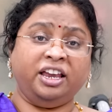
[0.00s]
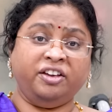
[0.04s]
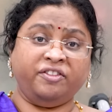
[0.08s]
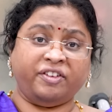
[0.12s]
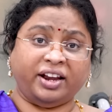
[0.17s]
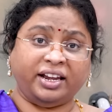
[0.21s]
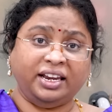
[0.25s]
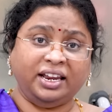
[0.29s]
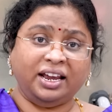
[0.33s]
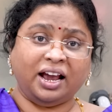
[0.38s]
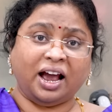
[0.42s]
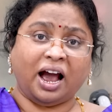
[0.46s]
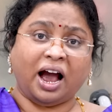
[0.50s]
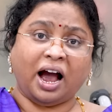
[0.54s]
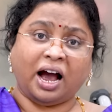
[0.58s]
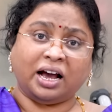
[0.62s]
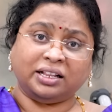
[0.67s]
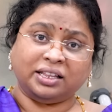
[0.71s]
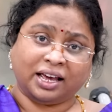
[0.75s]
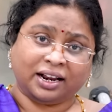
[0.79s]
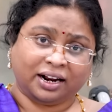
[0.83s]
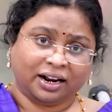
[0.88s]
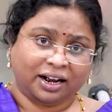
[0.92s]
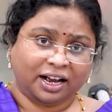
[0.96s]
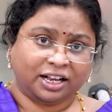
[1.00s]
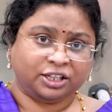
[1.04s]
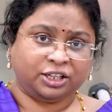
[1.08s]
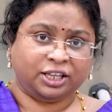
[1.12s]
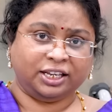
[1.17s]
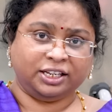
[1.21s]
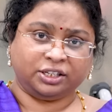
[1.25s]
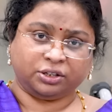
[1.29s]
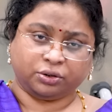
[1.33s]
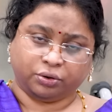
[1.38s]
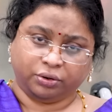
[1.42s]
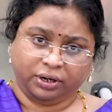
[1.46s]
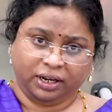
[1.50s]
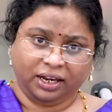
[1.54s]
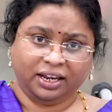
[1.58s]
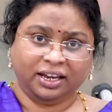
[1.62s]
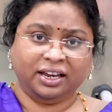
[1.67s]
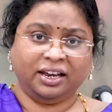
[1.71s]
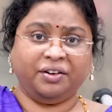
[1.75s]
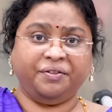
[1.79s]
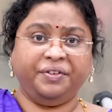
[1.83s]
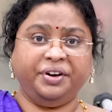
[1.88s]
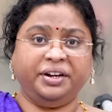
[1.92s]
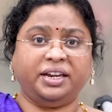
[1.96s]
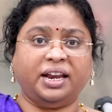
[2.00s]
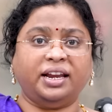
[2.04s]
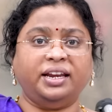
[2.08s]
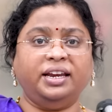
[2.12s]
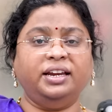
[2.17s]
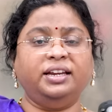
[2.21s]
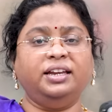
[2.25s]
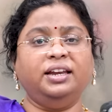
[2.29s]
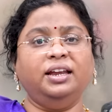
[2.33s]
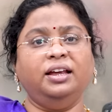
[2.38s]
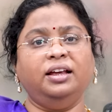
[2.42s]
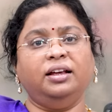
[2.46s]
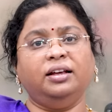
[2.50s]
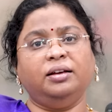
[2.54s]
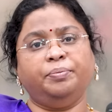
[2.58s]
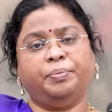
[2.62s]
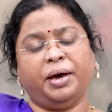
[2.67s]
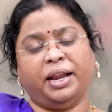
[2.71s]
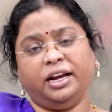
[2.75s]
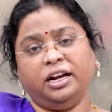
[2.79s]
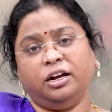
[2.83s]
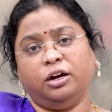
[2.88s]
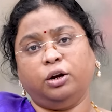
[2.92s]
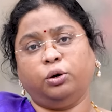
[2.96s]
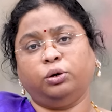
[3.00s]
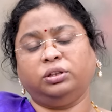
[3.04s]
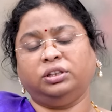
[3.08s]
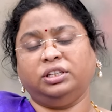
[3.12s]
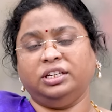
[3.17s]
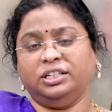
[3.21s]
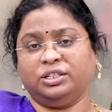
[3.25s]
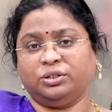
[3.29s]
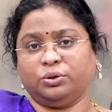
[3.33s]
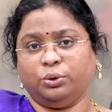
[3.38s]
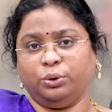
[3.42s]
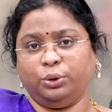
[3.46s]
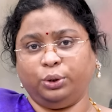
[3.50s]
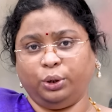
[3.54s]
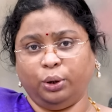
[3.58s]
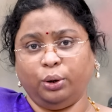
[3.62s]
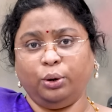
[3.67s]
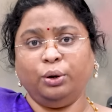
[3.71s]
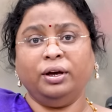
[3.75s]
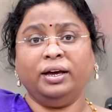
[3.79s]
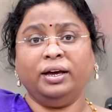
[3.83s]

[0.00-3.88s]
ఇవన్నీ ఆధారంగా తీసుకుని వీటన్నిటిని పరిగణలోకి తీసుకుంటూ